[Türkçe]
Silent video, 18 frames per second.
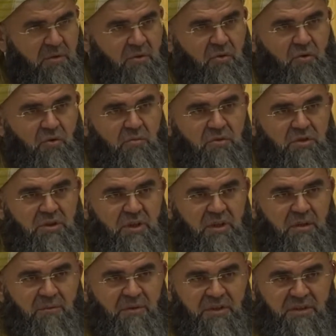
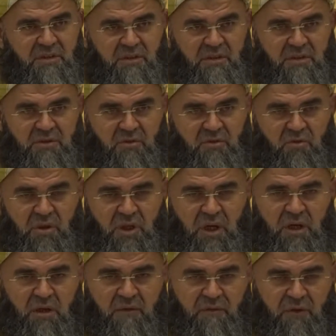Önümüzdeki pazartesi günü
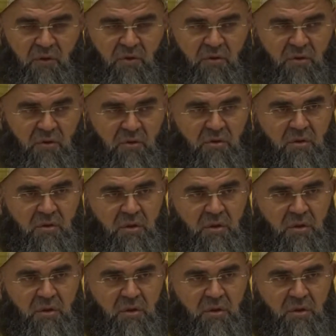Arafa günü.